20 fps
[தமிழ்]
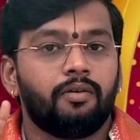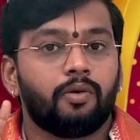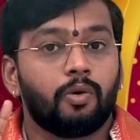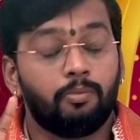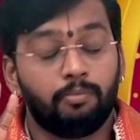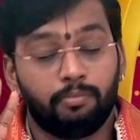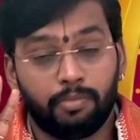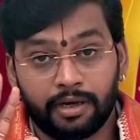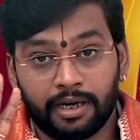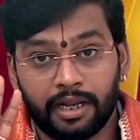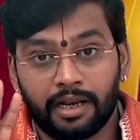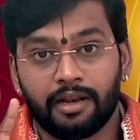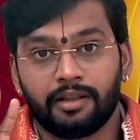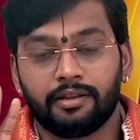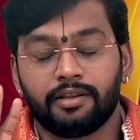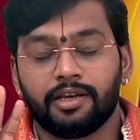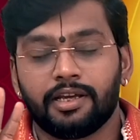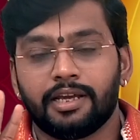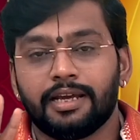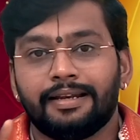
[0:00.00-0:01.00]
ரொம்ப
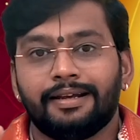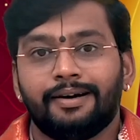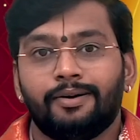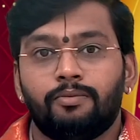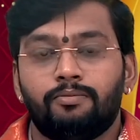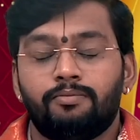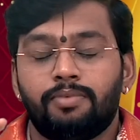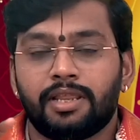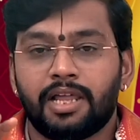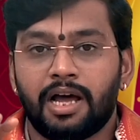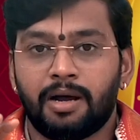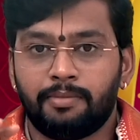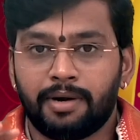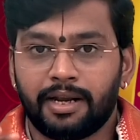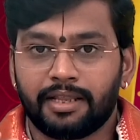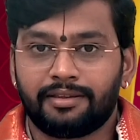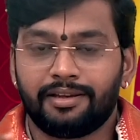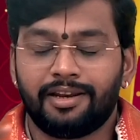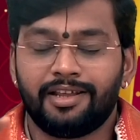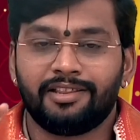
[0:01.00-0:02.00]
நல்லது ஏன்னா ஒன்பதாம்
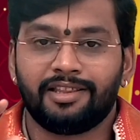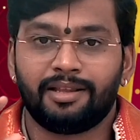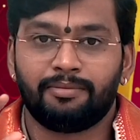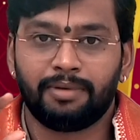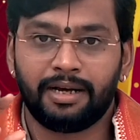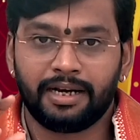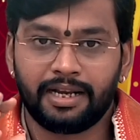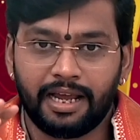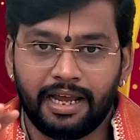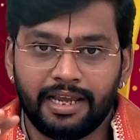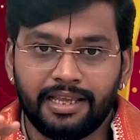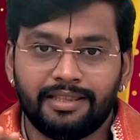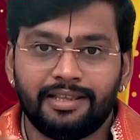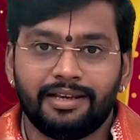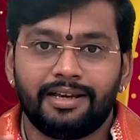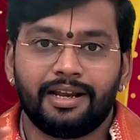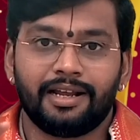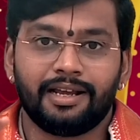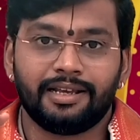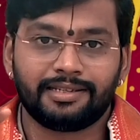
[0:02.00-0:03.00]
இடத்துல இந்த மாதிரி ஐந்து
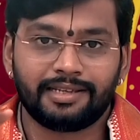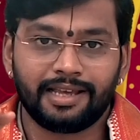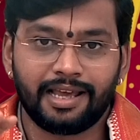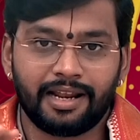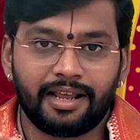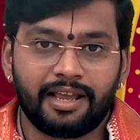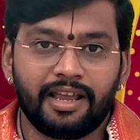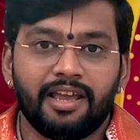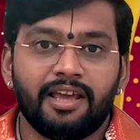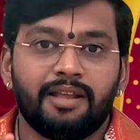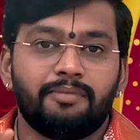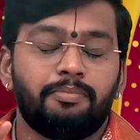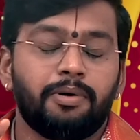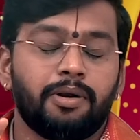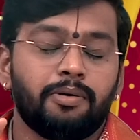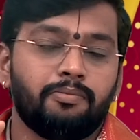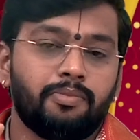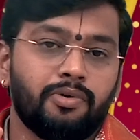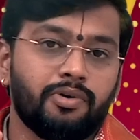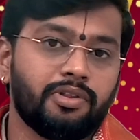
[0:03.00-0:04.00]
கிரக சேர்க்கை
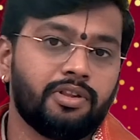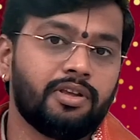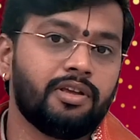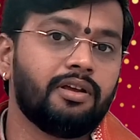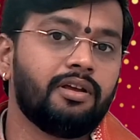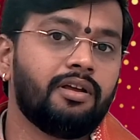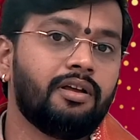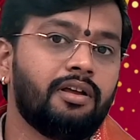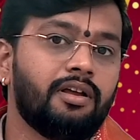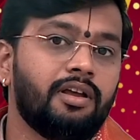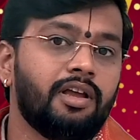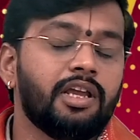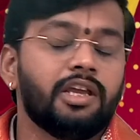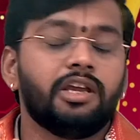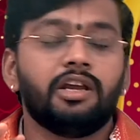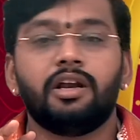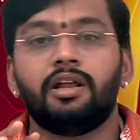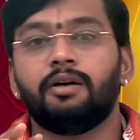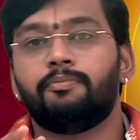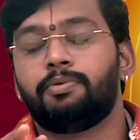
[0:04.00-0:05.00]
ஏற்படும் பொழுது
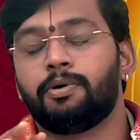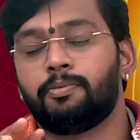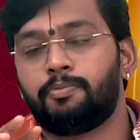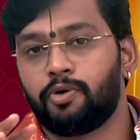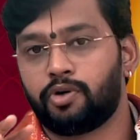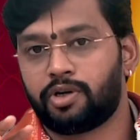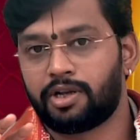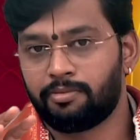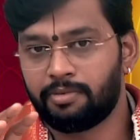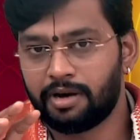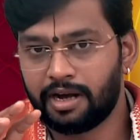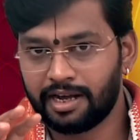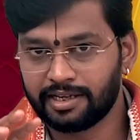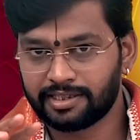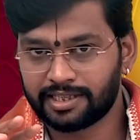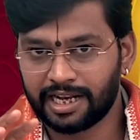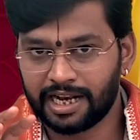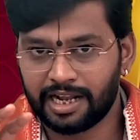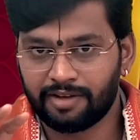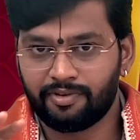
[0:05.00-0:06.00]
இடுப்பு புட்டம்
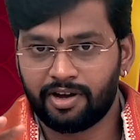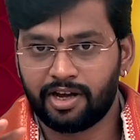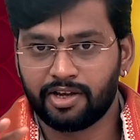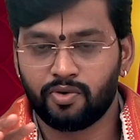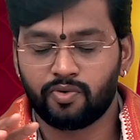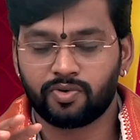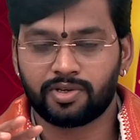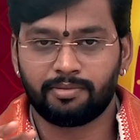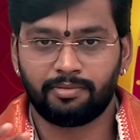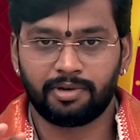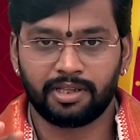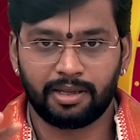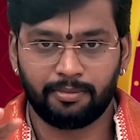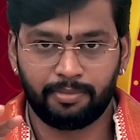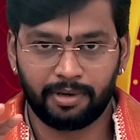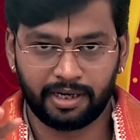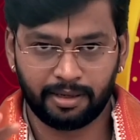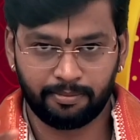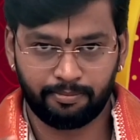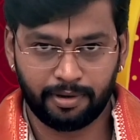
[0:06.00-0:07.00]
ஆசன வாயு
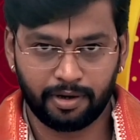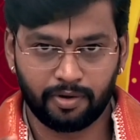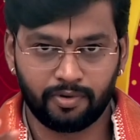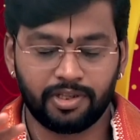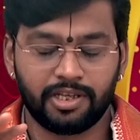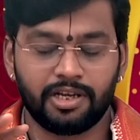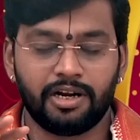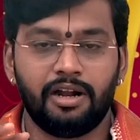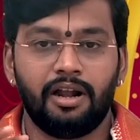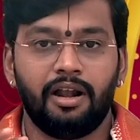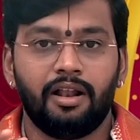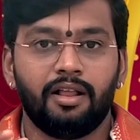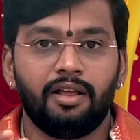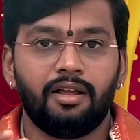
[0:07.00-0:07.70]
சம்பந்தப்பட்ட பகுதிகள்